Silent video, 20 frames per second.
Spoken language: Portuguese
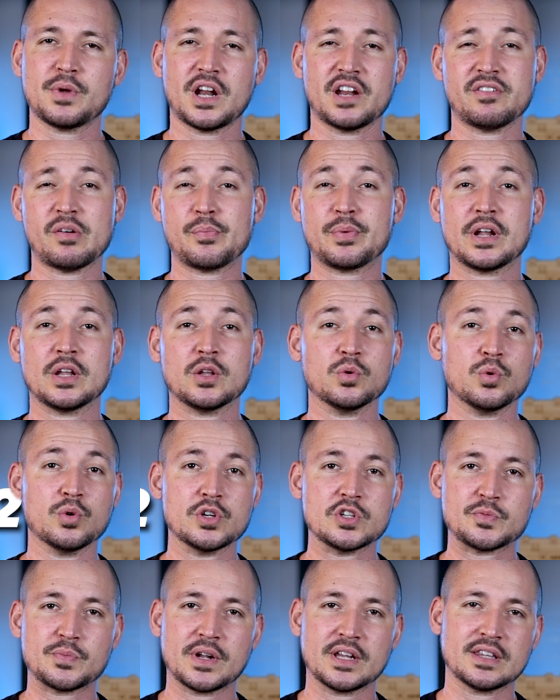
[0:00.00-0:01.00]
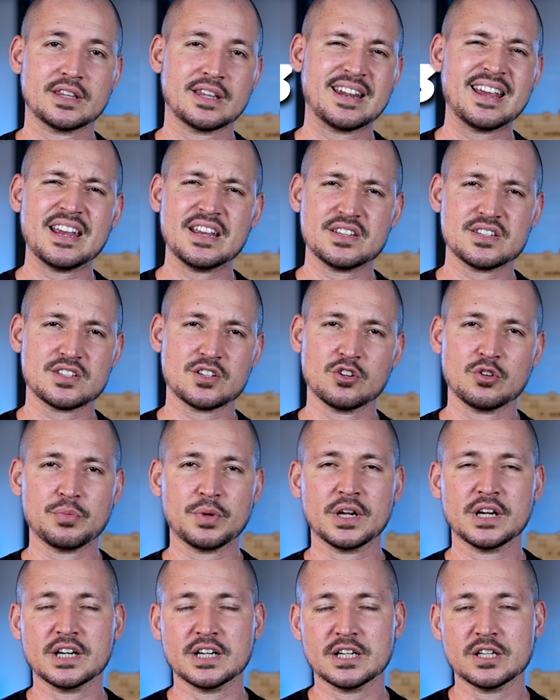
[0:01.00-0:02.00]
para levar para dois, para três, se eu não
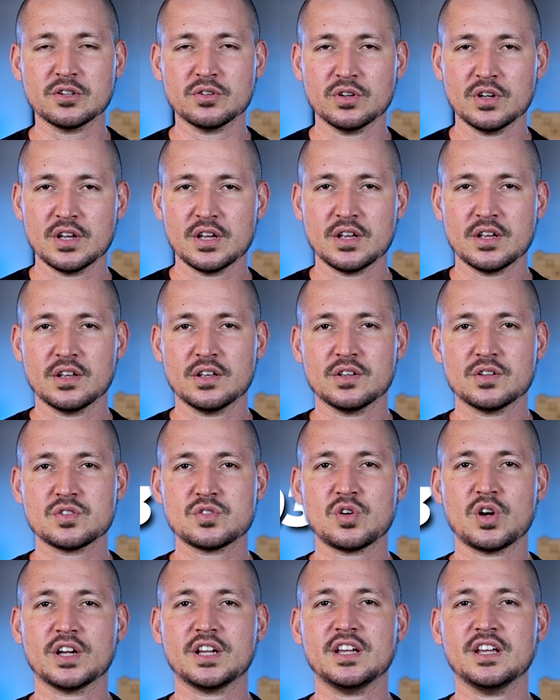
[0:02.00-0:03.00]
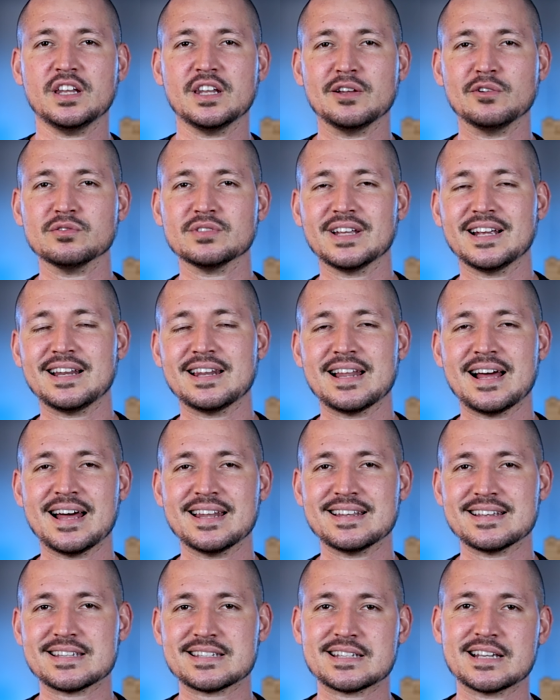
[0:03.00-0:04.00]
me engano. Só que não tem
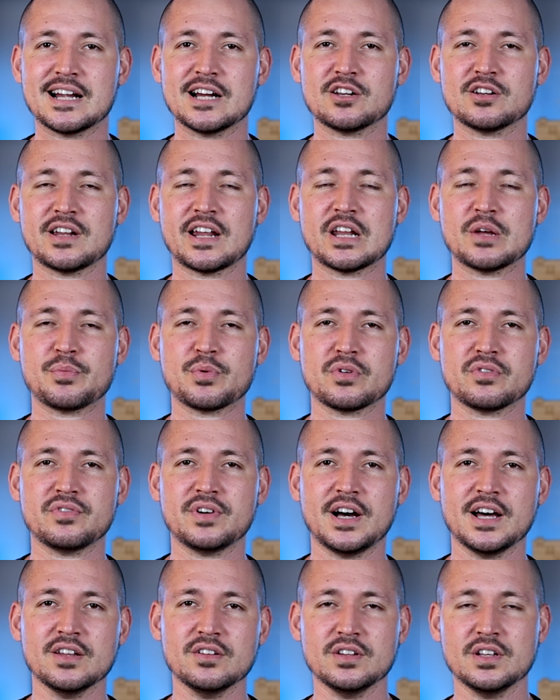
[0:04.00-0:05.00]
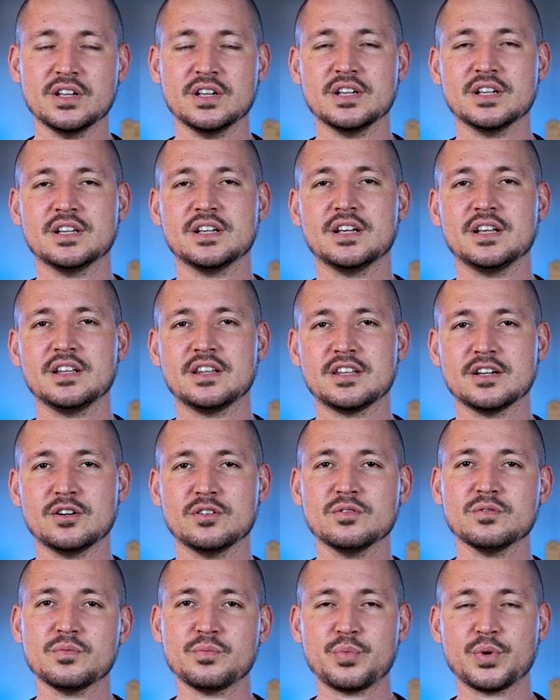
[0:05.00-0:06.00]
nada certo, nada aprovado.
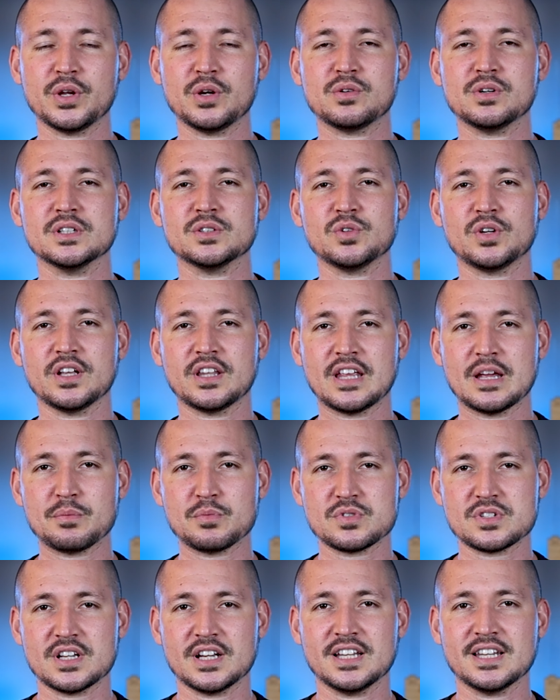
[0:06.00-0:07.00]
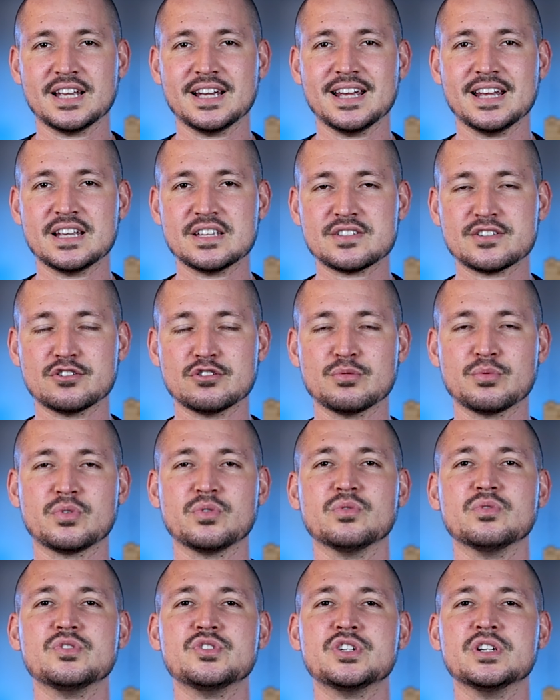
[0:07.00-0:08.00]
Então, por enquanto, que temos ainda esse
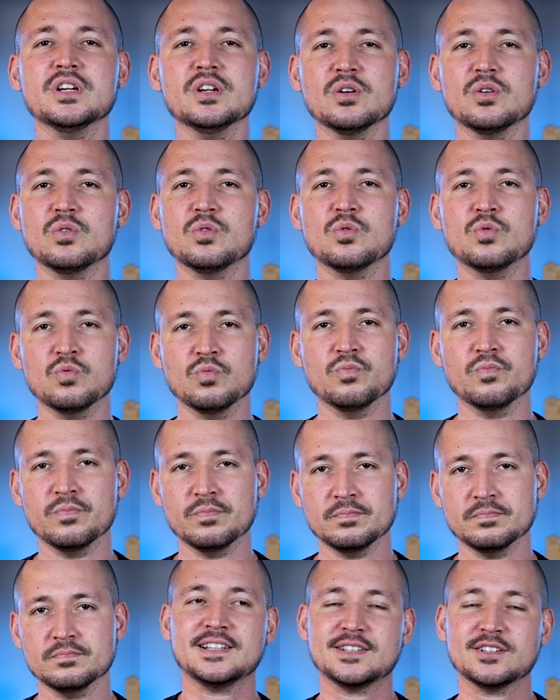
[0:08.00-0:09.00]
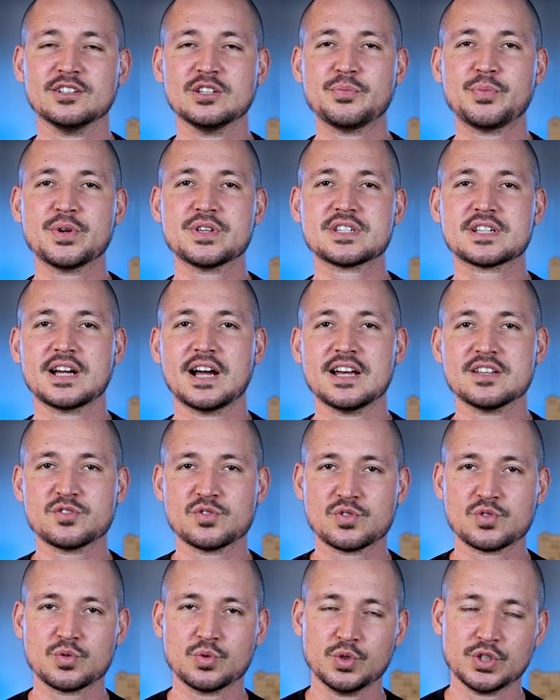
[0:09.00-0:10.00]
número de 1. Então, depois,
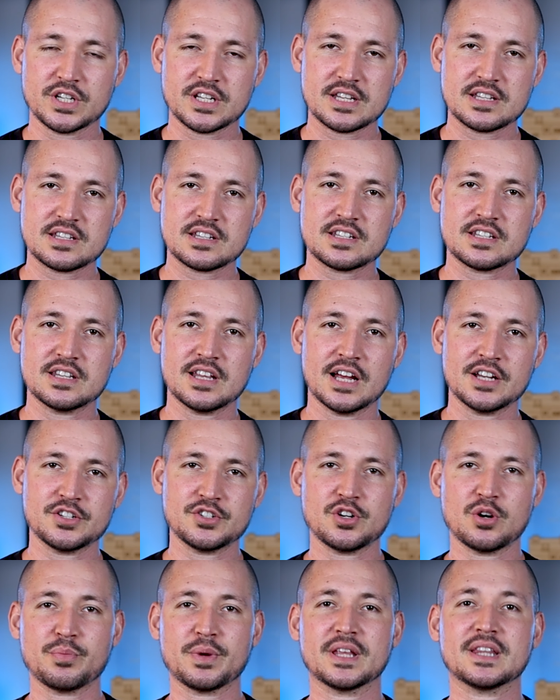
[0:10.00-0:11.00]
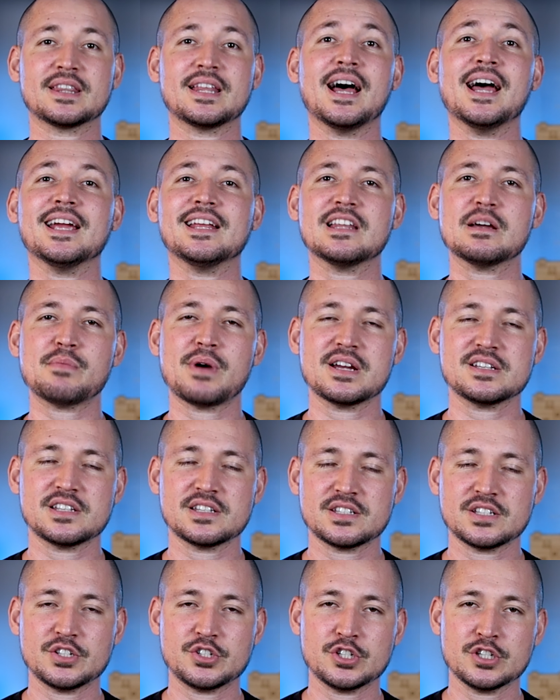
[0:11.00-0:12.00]
caso surja necessidade de aumentar ainda mais
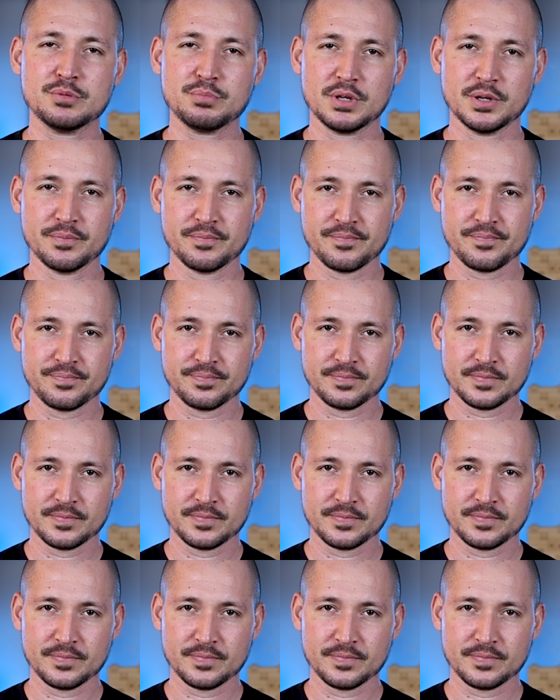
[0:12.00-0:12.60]
esse time,